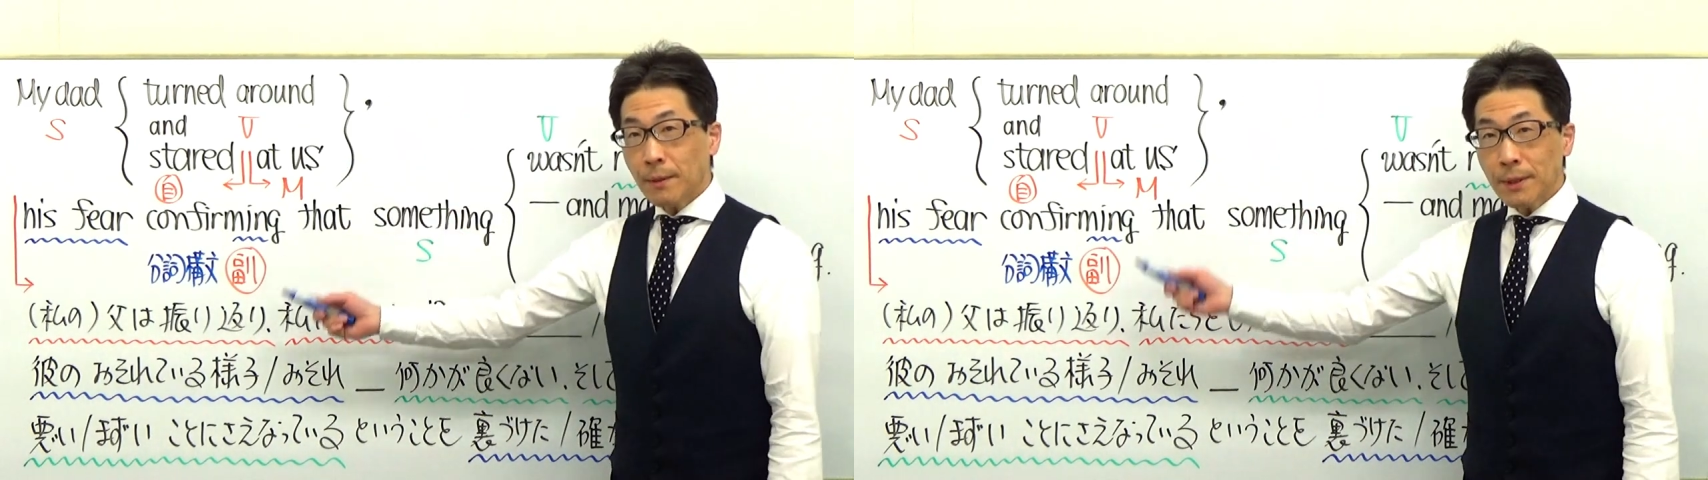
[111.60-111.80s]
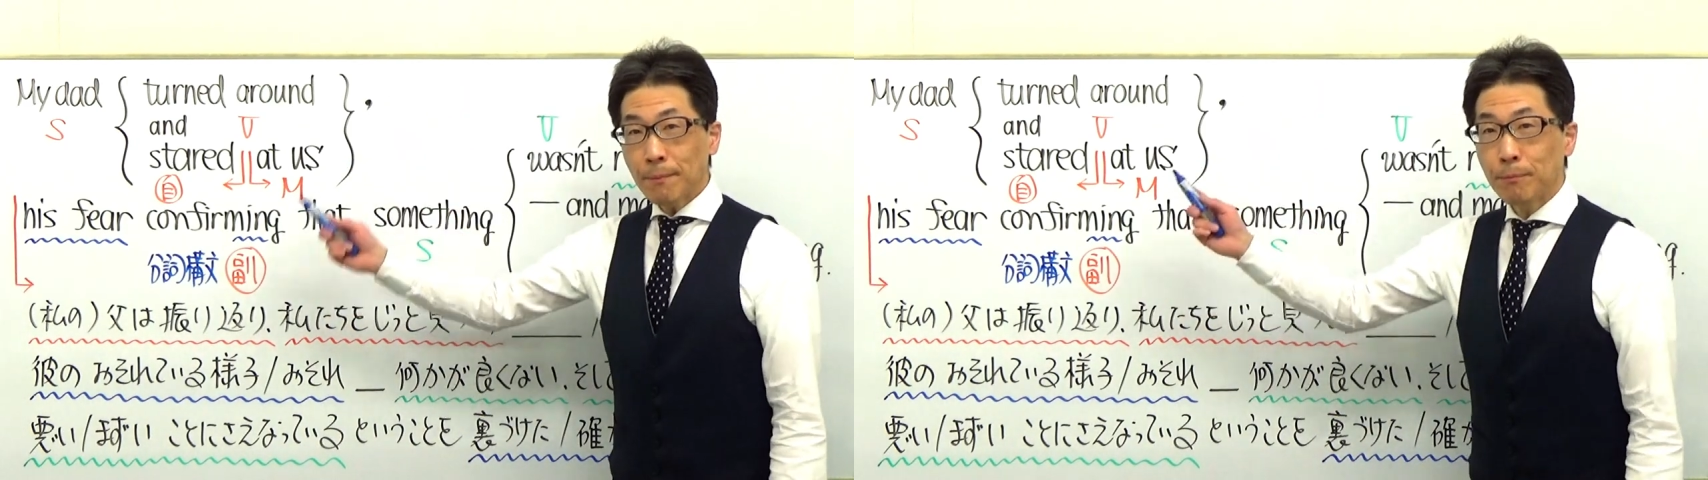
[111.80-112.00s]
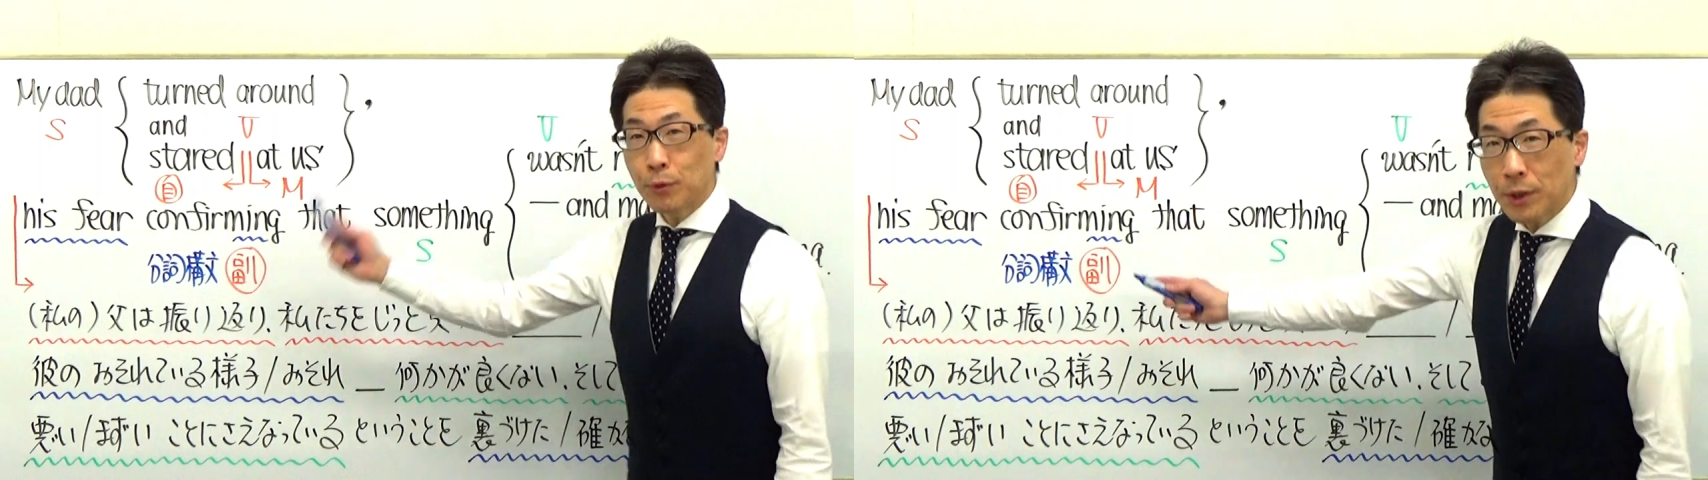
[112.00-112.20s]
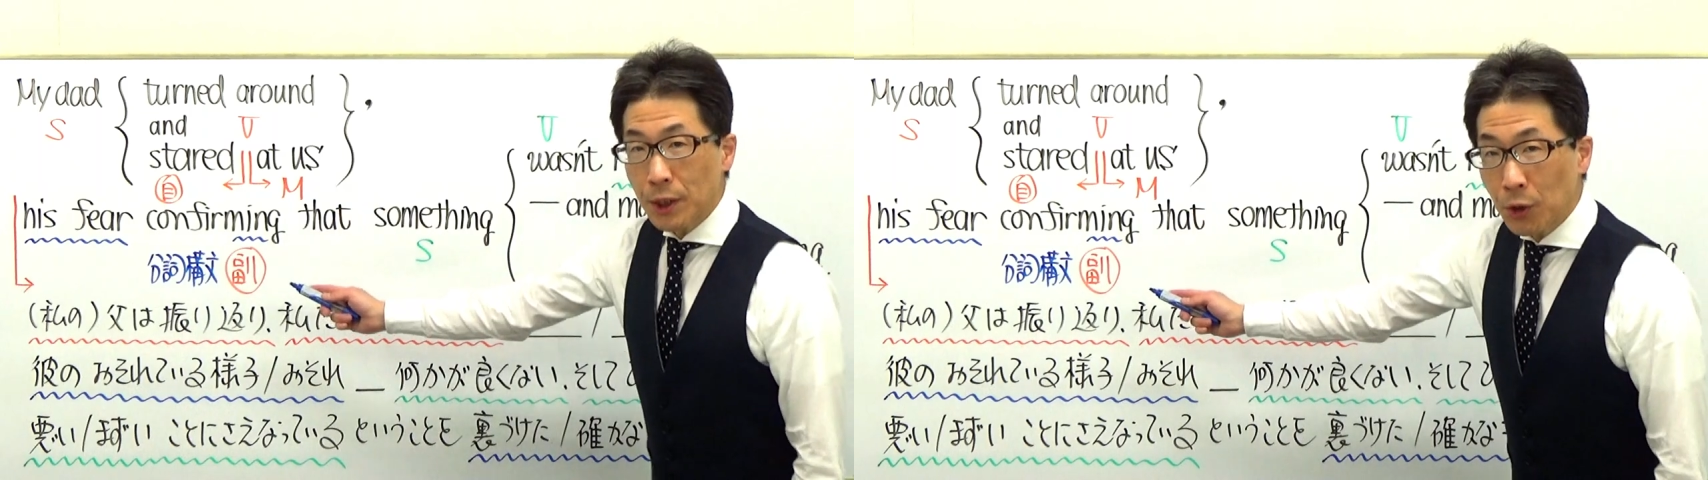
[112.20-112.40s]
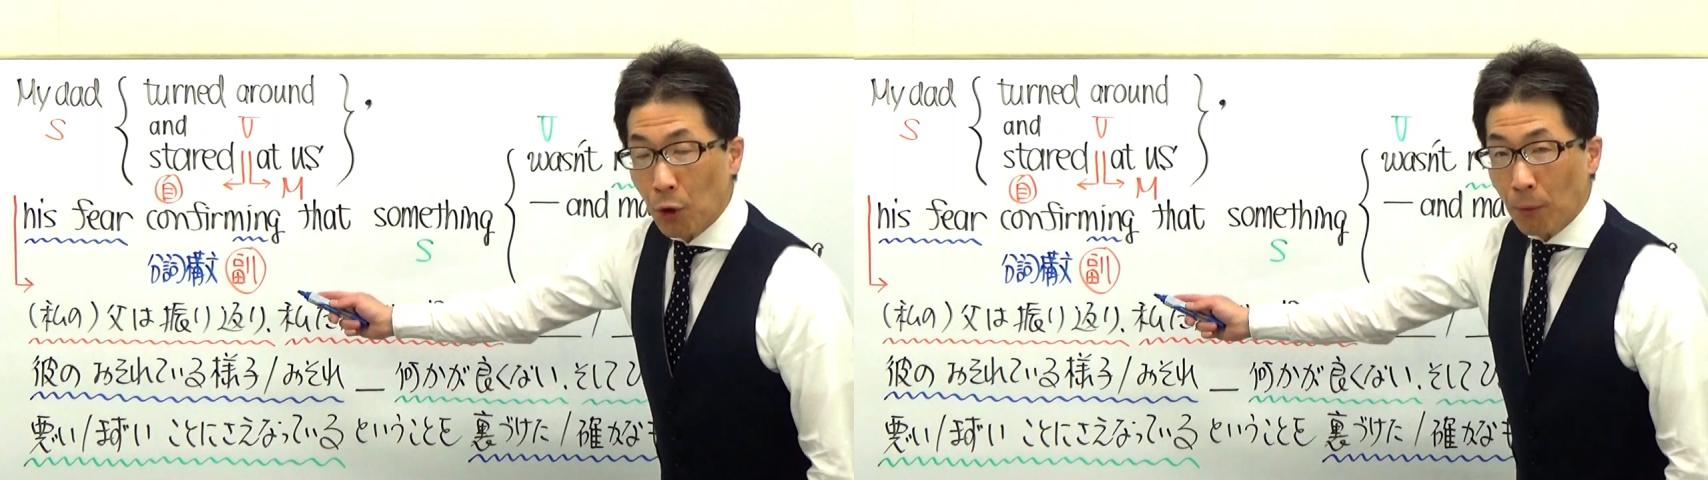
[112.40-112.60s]
皆さん、分
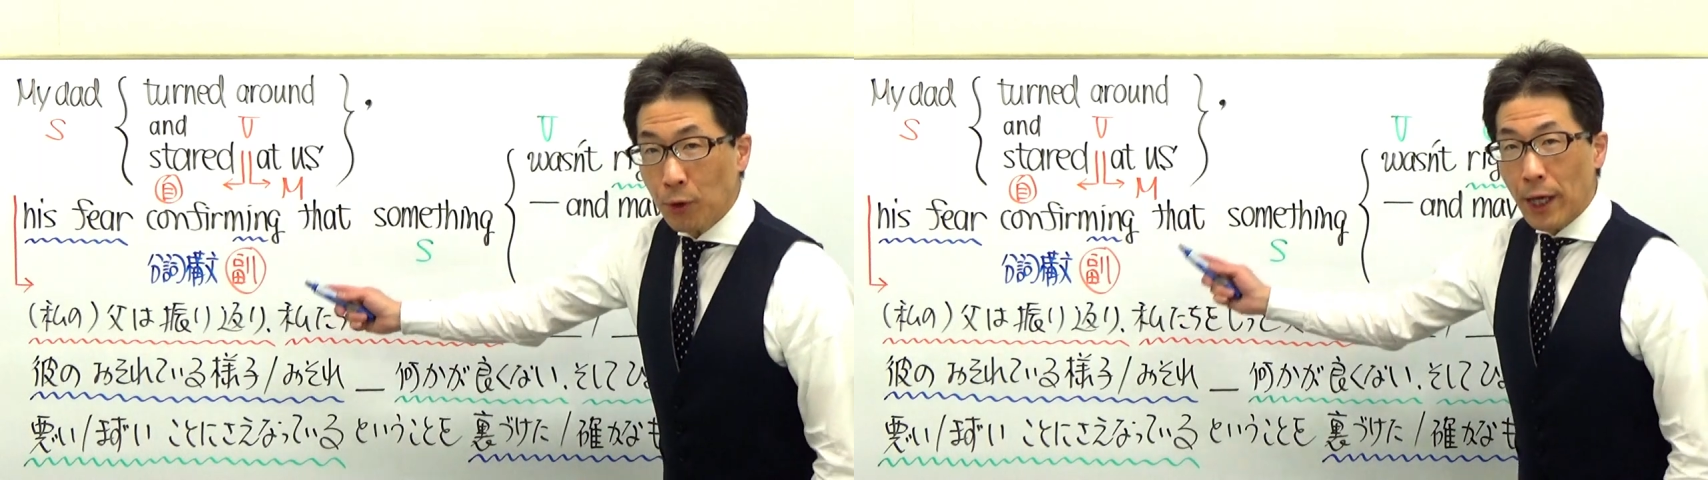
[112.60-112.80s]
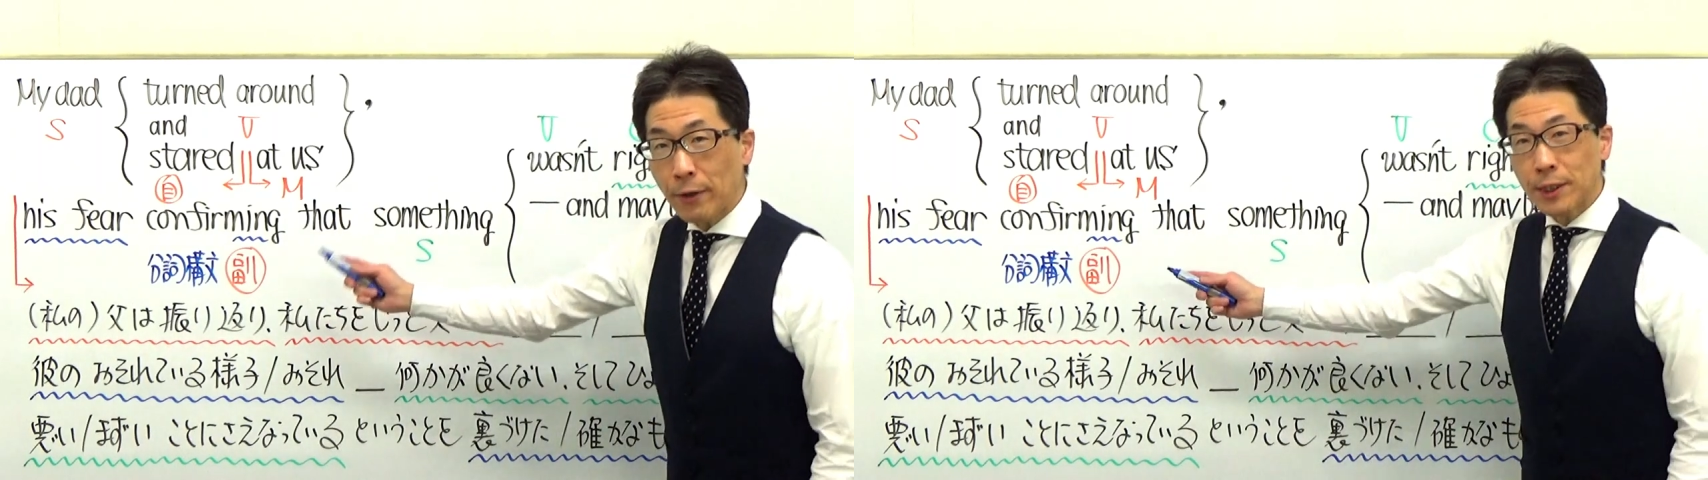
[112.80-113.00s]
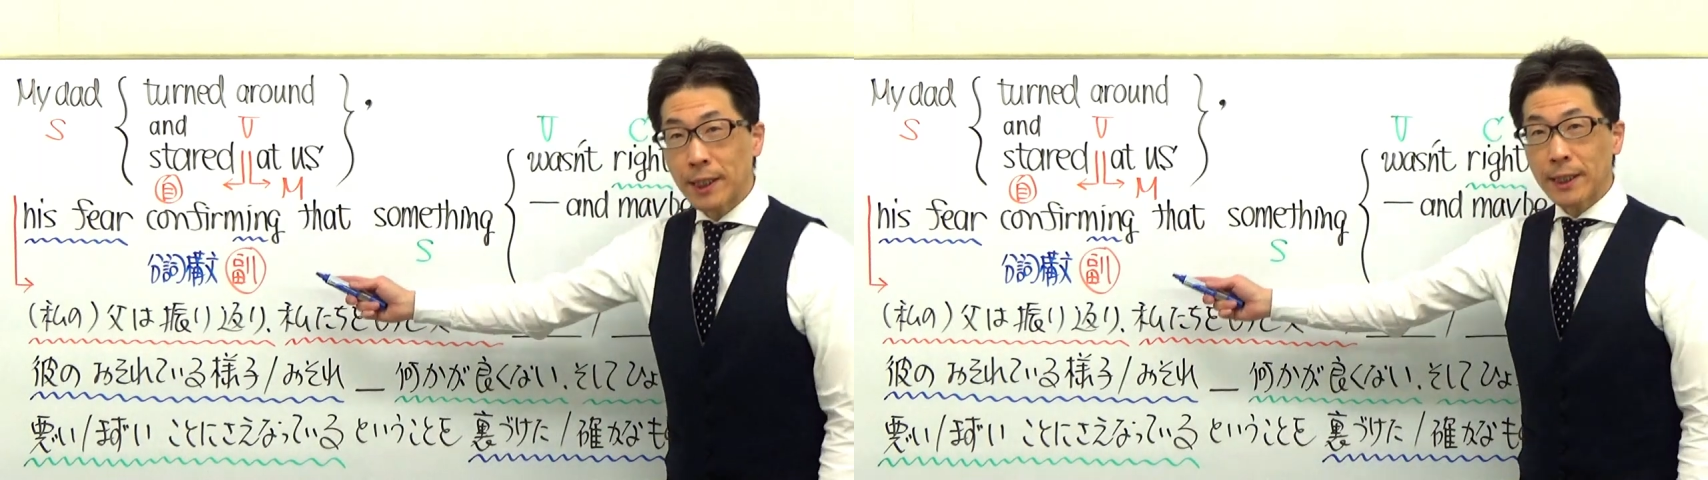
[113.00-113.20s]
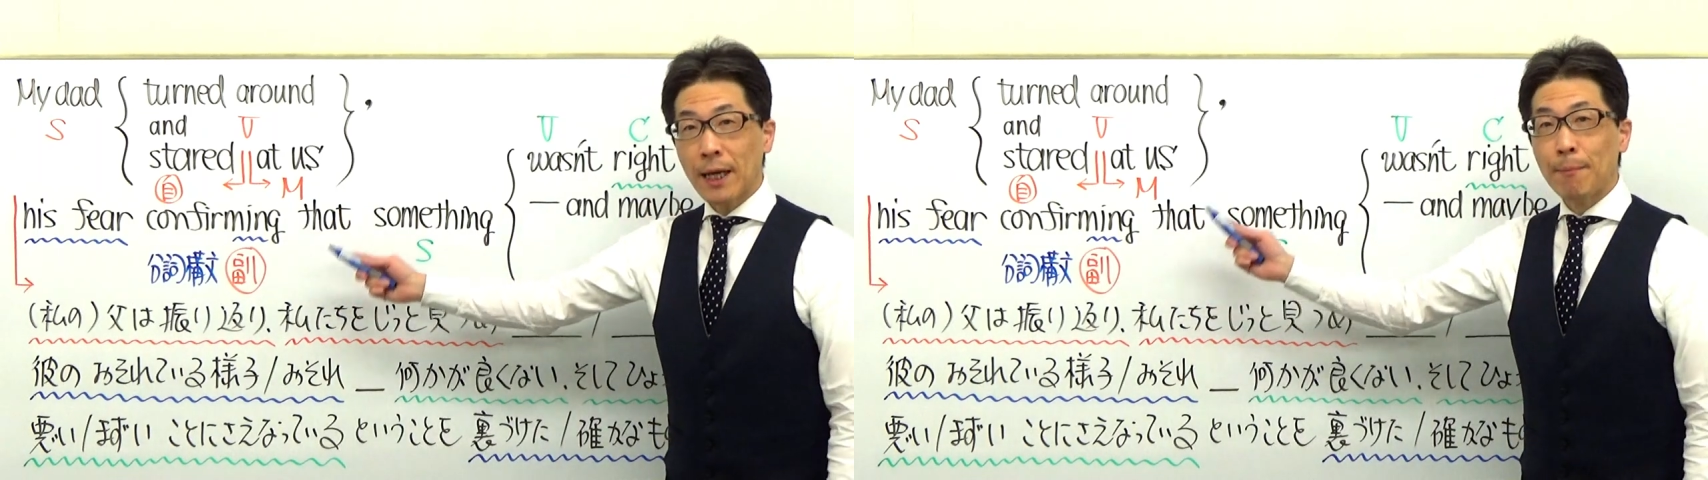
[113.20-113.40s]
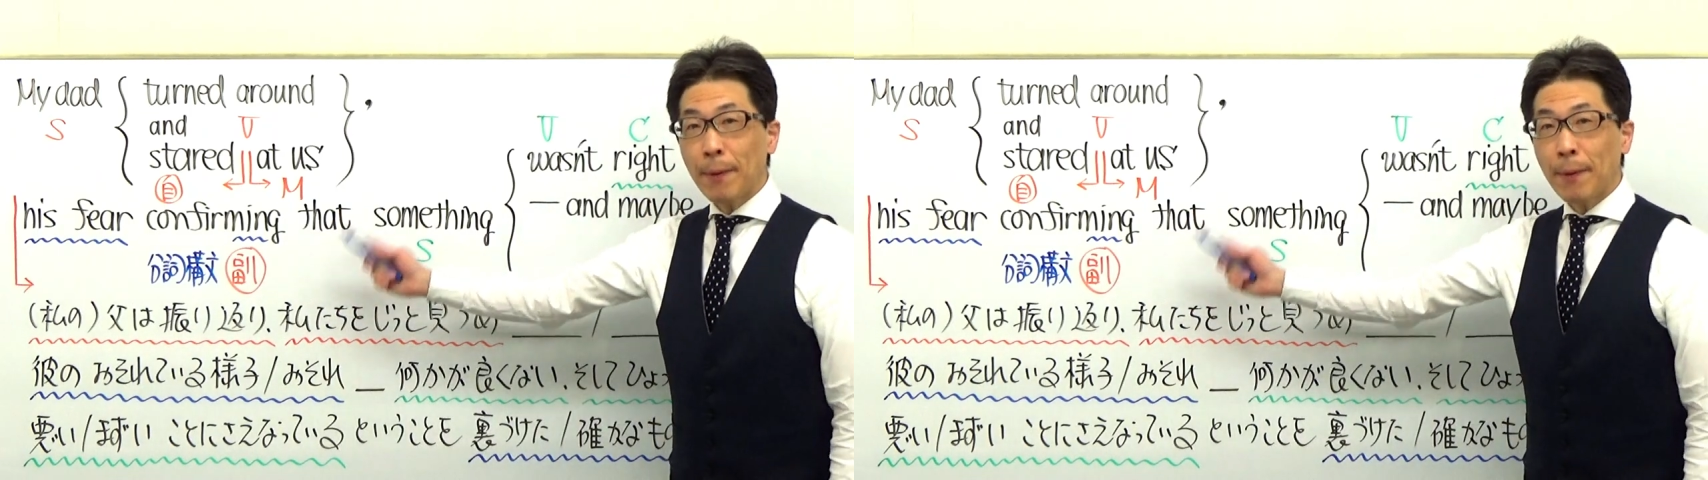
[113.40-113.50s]
子コムの訳し方が